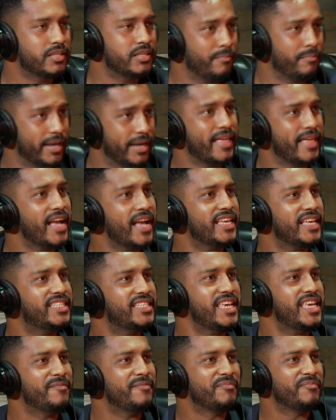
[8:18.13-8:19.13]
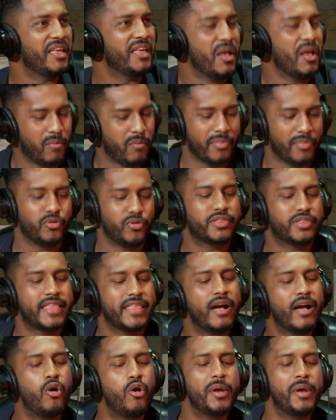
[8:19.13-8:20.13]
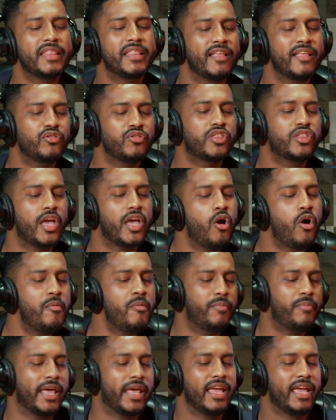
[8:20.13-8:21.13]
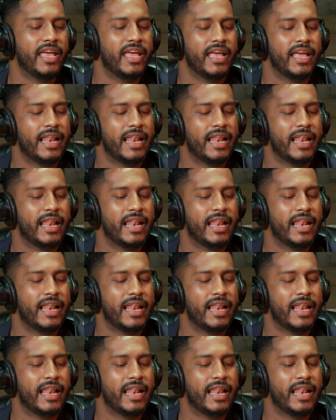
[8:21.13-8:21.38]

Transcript: ¿Verdad que sí? Cuando está gobernando este hombre,